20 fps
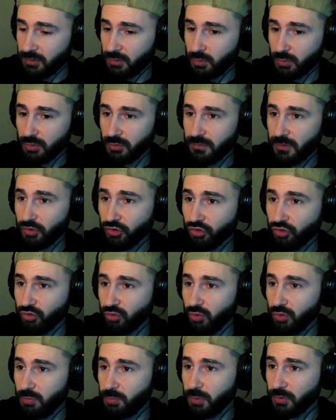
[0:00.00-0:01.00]
kurwa
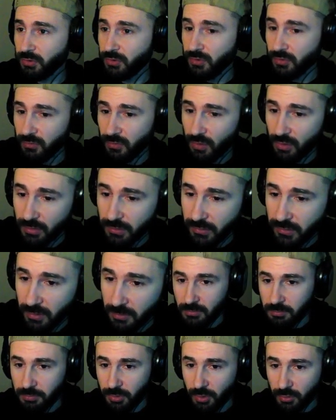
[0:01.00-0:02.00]
żul pod
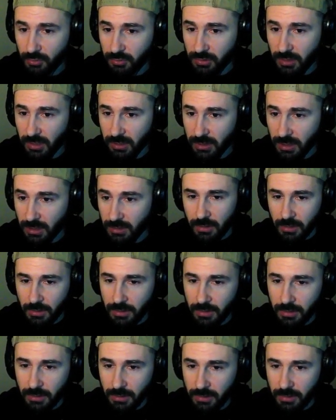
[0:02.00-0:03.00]
dworcem piątaka.
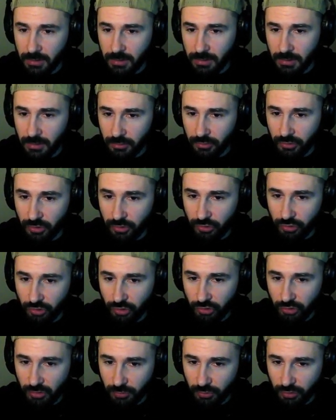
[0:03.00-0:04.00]
Eee, dzień
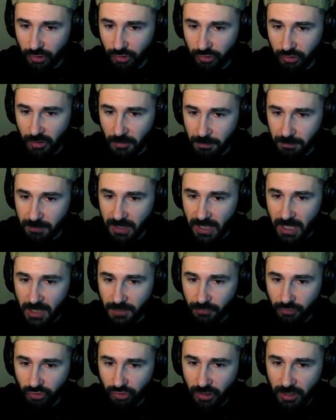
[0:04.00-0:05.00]
dzisiejszy przyniesie
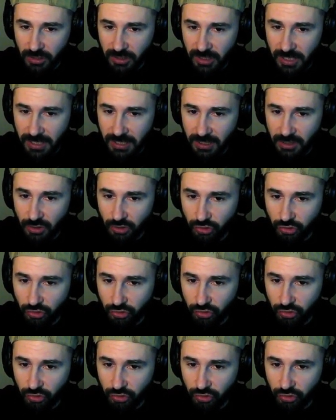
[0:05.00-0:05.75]
pierwsze technicznie...